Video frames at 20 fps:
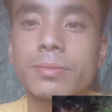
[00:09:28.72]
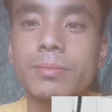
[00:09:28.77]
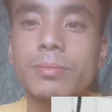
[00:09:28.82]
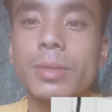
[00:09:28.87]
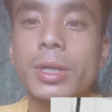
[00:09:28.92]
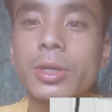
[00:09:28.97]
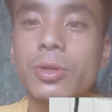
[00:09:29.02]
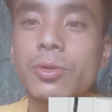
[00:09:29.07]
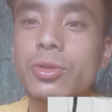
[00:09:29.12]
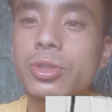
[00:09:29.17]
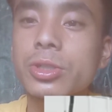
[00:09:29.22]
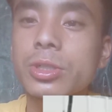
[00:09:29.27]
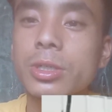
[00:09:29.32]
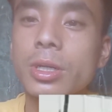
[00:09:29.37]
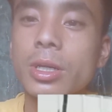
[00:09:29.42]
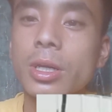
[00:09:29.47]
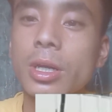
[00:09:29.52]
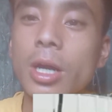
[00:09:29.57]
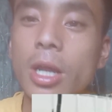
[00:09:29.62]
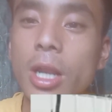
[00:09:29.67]
मैं कुछ
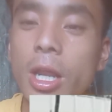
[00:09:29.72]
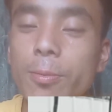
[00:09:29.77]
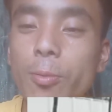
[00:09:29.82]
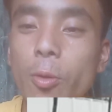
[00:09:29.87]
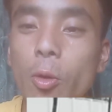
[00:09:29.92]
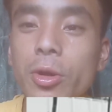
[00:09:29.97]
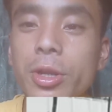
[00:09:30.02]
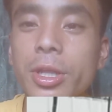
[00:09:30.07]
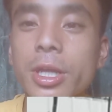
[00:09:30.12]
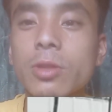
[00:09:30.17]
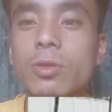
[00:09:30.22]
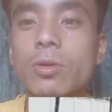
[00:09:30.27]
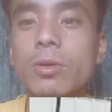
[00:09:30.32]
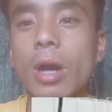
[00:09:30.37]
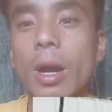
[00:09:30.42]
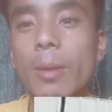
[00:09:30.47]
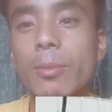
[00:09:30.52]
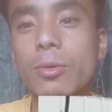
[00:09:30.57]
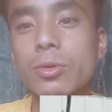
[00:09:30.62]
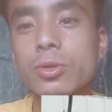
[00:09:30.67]
गलत बोल रही है तो
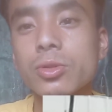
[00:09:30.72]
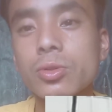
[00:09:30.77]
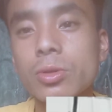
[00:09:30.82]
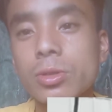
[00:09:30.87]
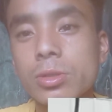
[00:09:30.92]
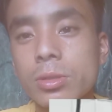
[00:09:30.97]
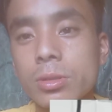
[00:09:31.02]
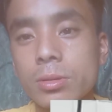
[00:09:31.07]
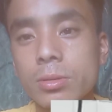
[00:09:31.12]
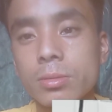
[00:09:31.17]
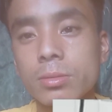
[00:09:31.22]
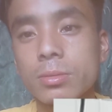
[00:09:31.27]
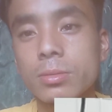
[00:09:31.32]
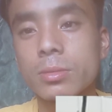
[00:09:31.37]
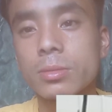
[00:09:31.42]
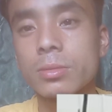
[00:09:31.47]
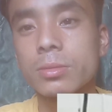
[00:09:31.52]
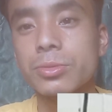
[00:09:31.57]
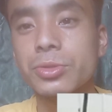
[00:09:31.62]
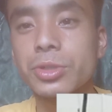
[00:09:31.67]
आप लोग उसको
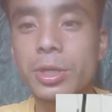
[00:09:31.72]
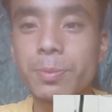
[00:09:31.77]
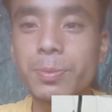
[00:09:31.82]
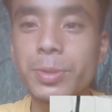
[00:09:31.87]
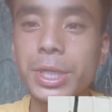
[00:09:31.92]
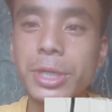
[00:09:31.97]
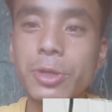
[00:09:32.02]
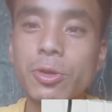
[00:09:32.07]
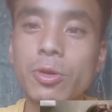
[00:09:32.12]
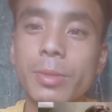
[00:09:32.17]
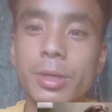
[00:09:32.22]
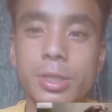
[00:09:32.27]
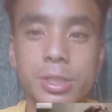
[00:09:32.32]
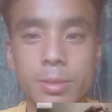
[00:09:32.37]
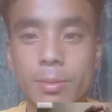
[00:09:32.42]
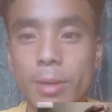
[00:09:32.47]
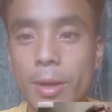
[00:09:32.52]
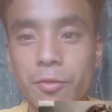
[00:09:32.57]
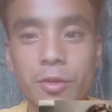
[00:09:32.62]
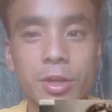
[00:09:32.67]
ये वीडियो में
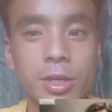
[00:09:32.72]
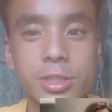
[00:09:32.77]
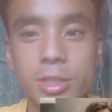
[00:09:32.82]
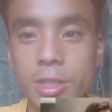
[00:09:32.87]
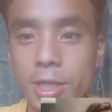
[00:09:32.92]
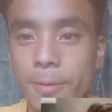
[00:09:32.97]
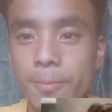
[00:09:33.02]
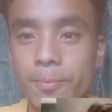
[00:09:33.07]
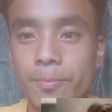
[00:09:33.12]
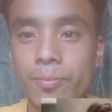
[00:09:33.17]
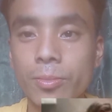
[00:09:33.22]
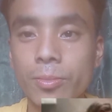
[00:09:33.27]
समाप्त कीजिए